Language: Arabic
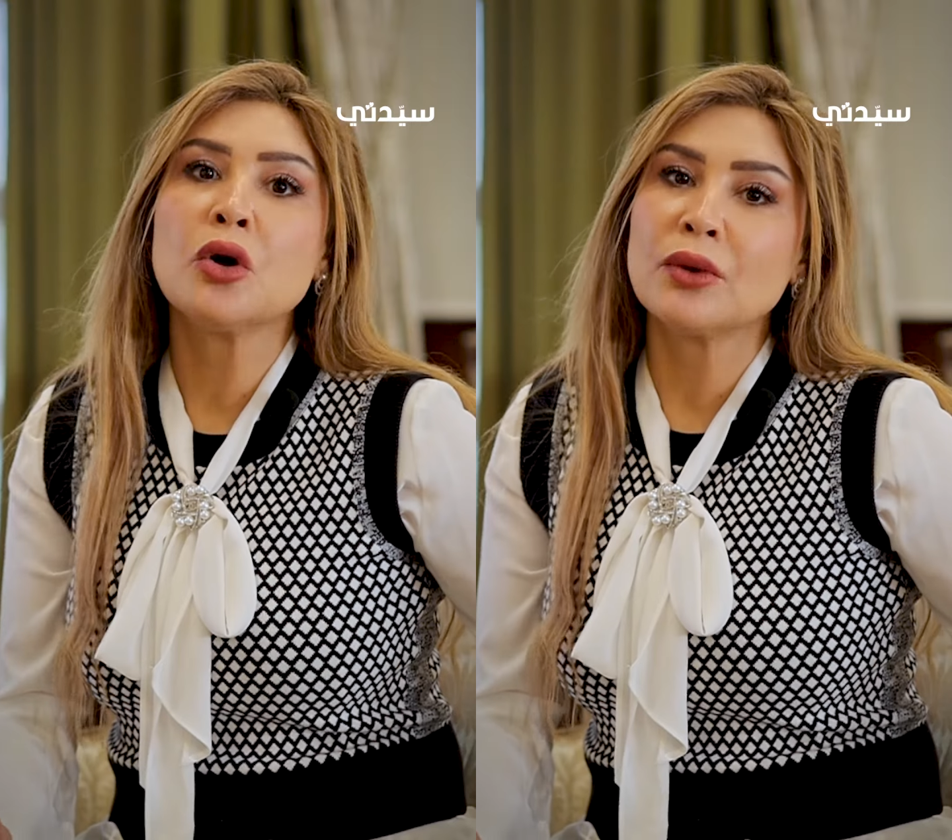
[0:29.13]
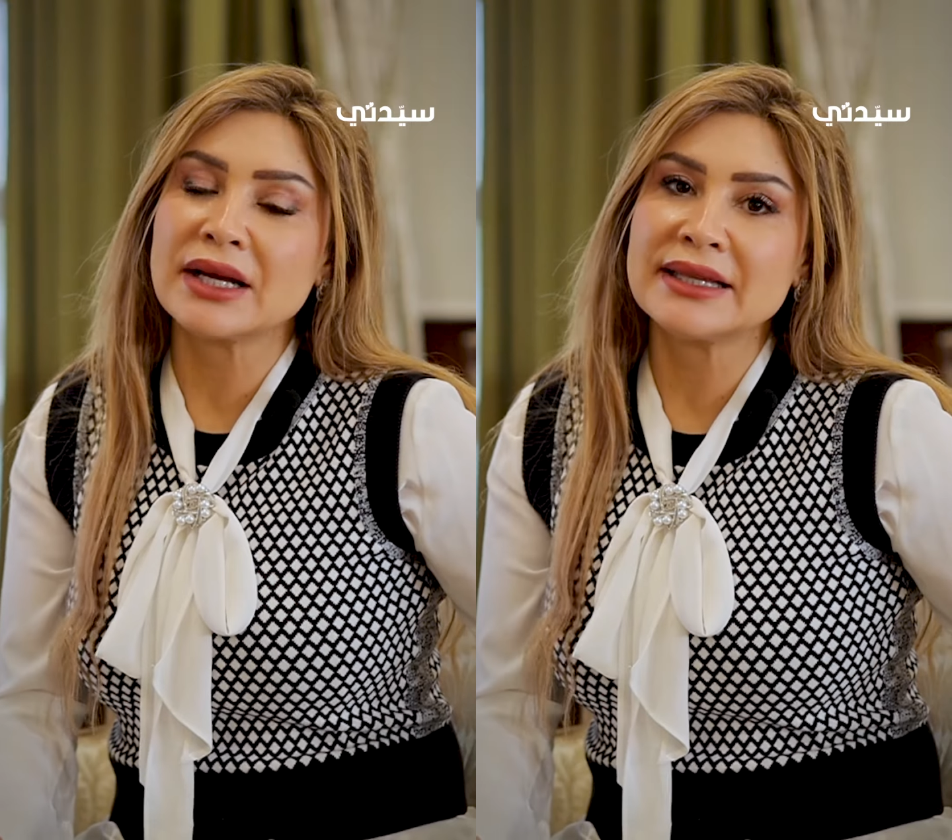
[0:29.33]

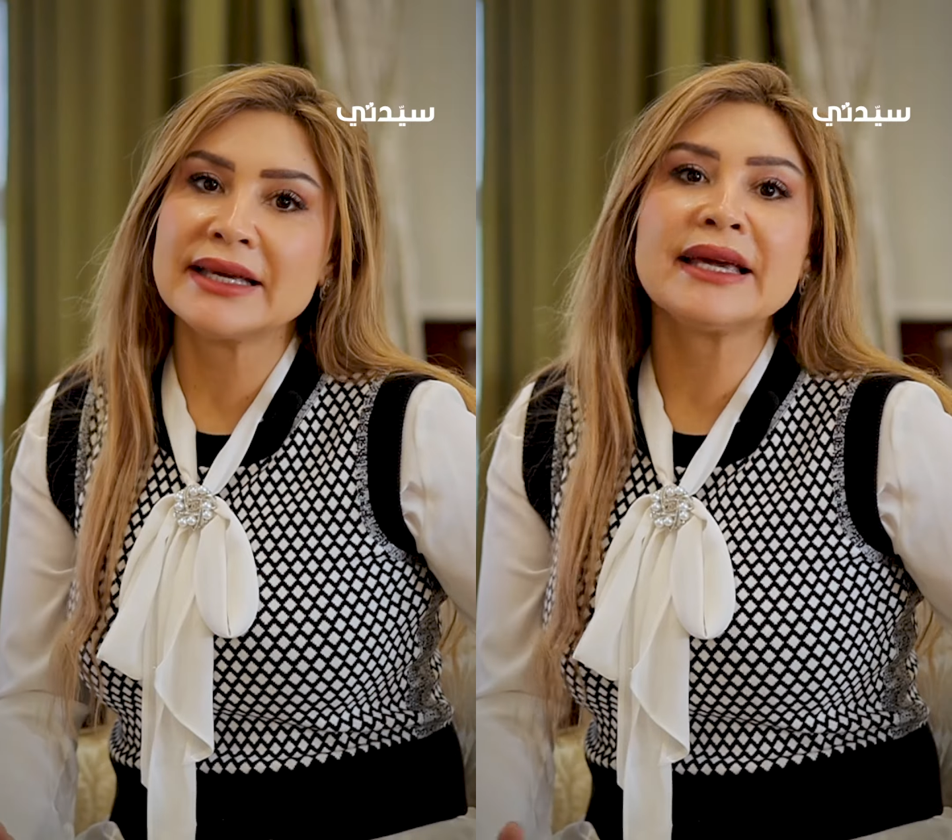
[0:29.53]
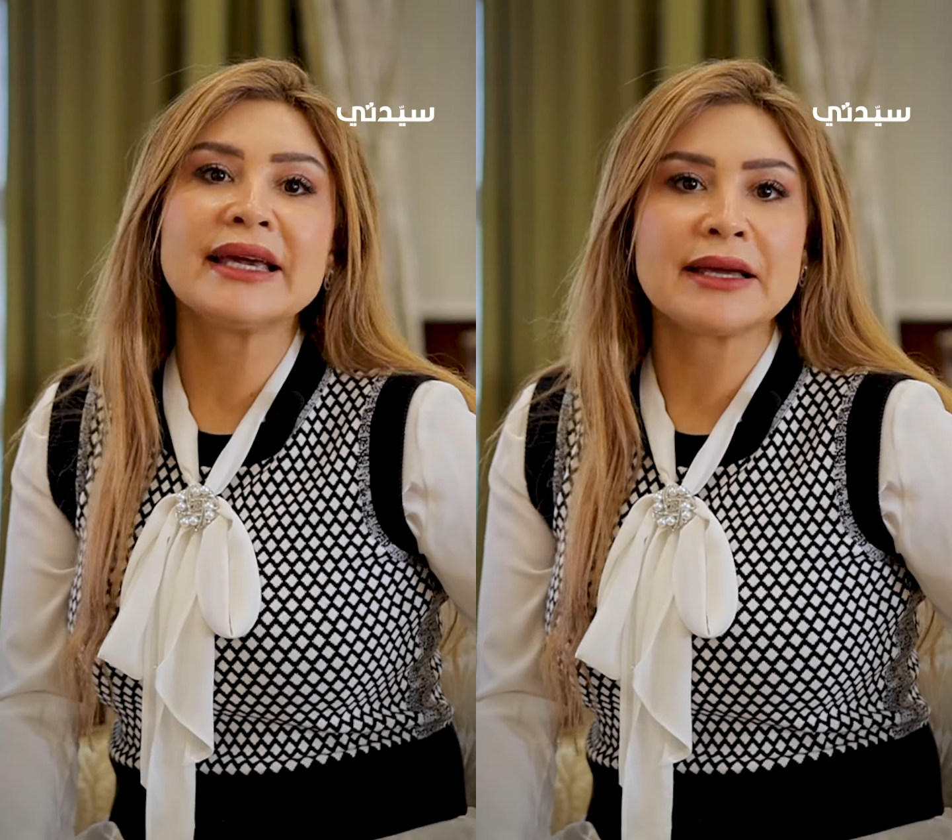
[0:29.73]
وقد
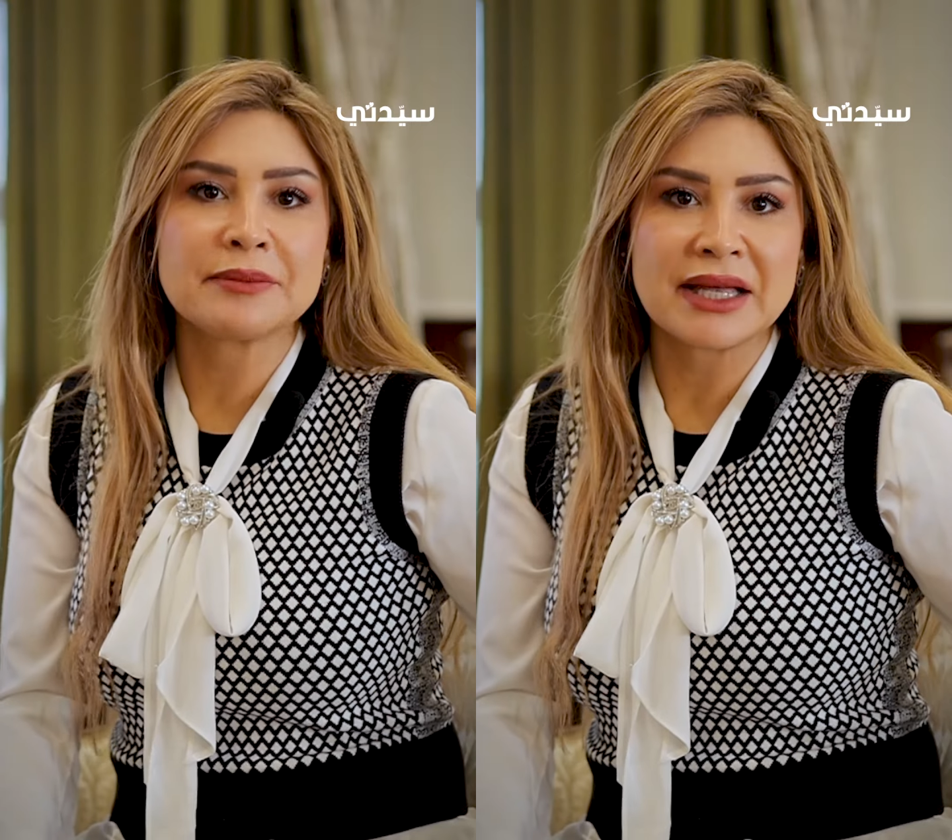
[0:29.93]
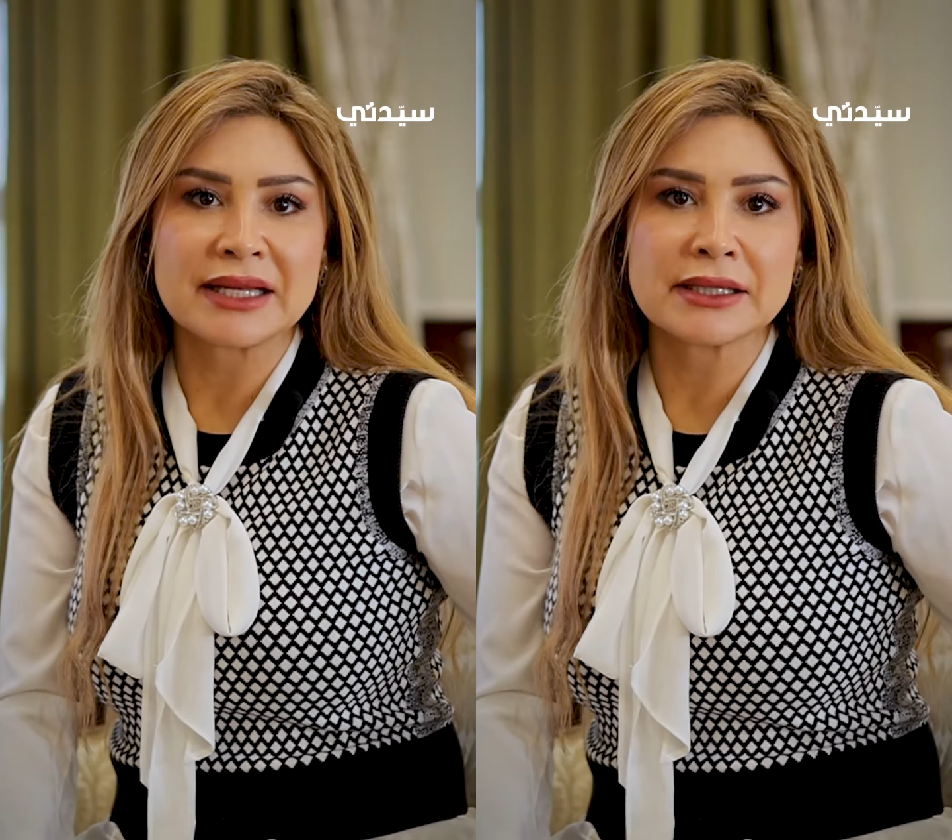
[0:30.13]
ايه هي
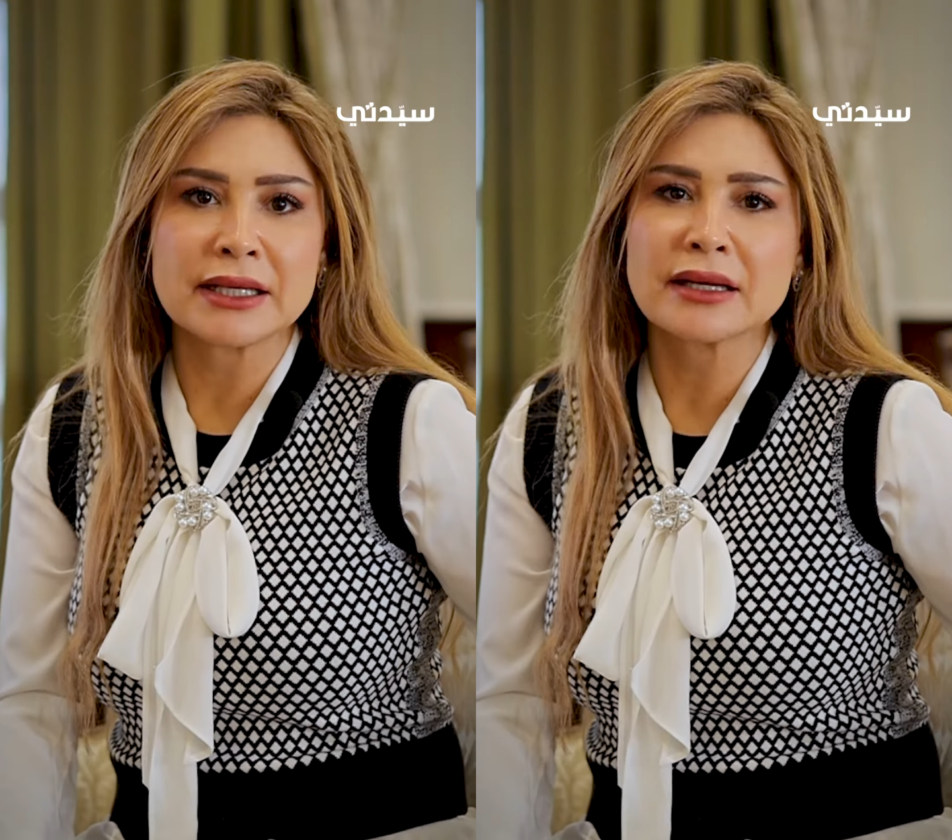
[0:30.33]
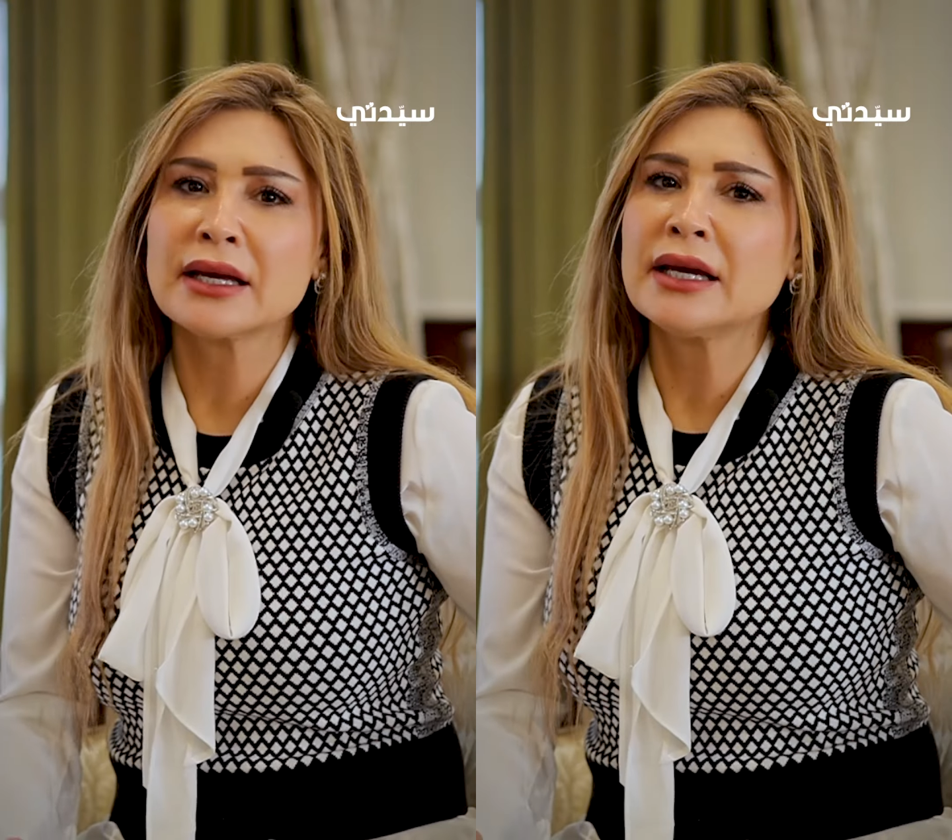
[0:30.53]

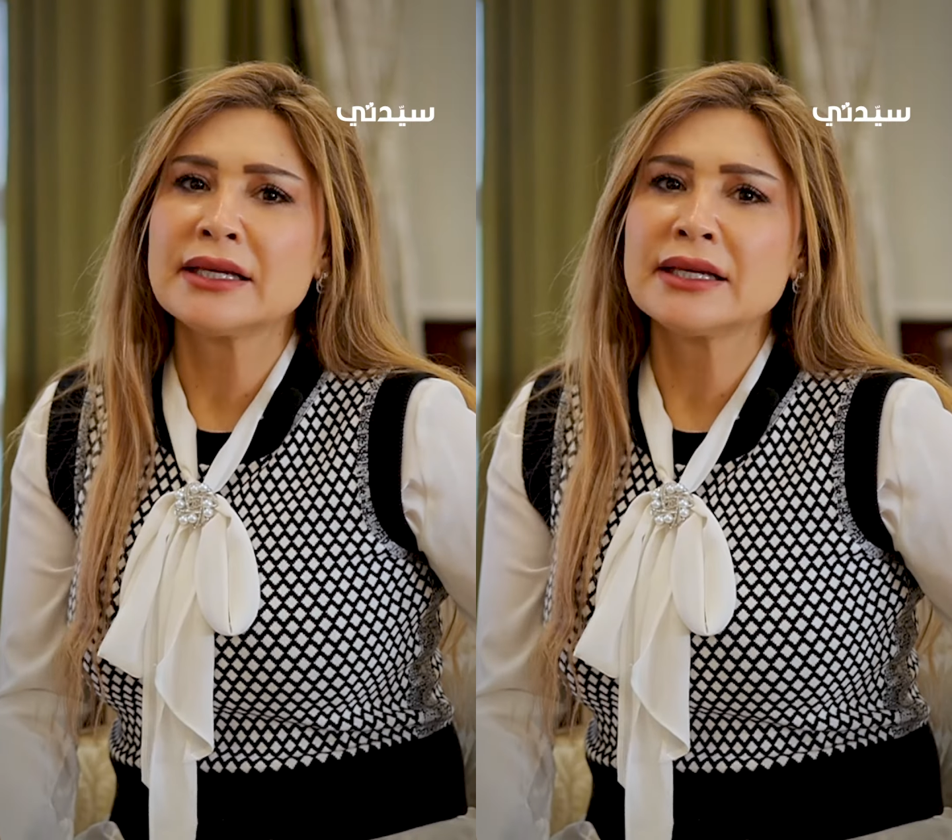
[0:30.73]
بتعني لك